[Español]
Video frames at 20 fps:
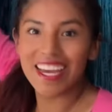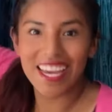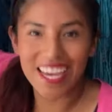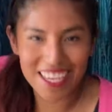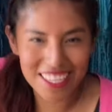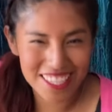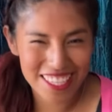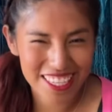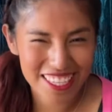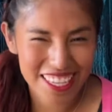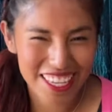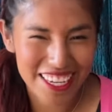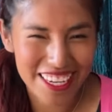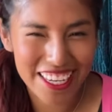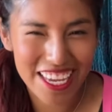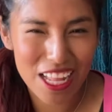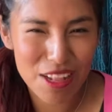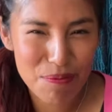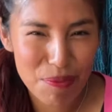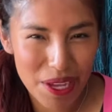Este sería
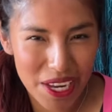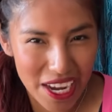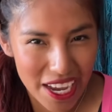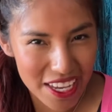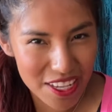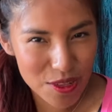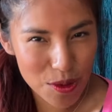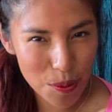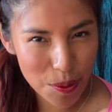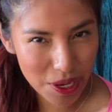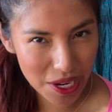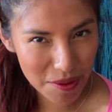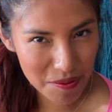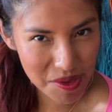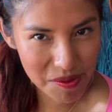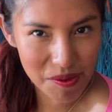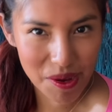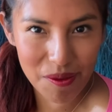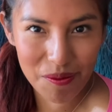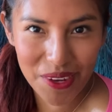el paraíso para mi
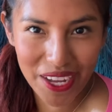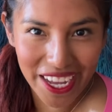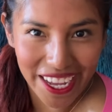mamá.